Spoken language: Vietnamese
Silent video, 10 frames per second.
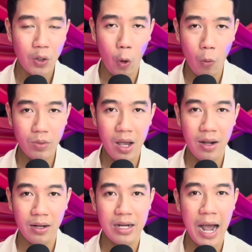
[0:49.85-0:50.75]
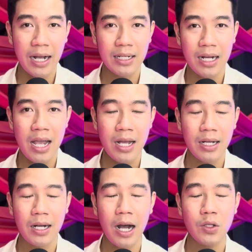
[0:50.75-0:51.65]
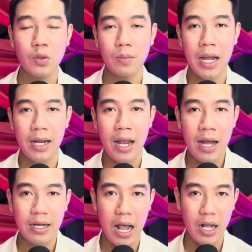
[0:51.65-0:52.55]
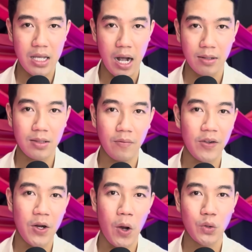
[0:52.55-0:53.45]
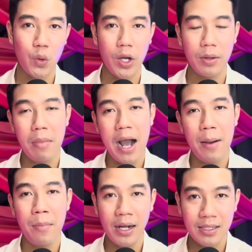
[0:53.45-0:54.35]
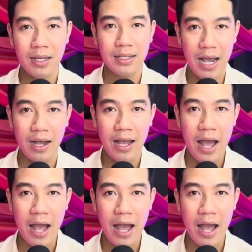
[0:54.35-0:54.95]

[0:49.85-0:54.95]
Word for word: cũng như đăng ký kênh YouTube này để nhận những video chuyện ma mới nhất nha.